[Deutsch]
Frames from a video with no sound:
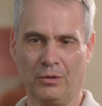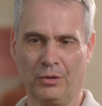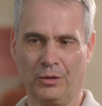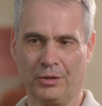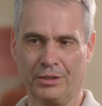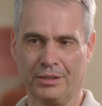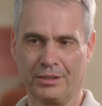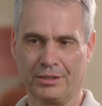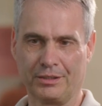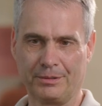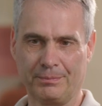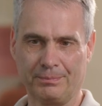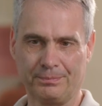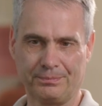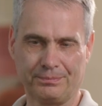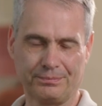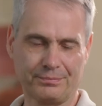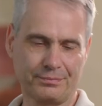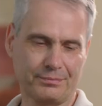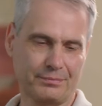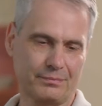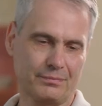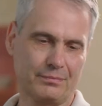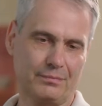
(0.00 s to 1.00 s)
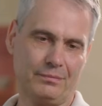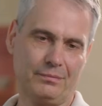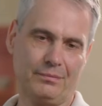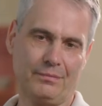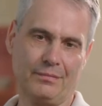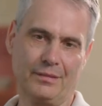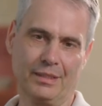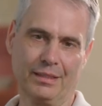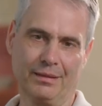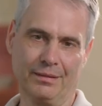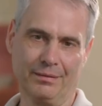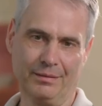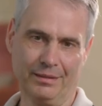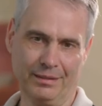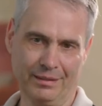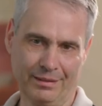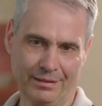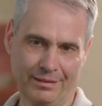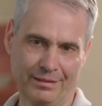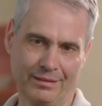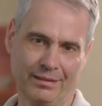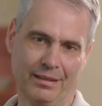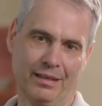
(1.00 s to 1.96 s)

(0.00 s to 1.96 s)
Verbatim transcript: und ist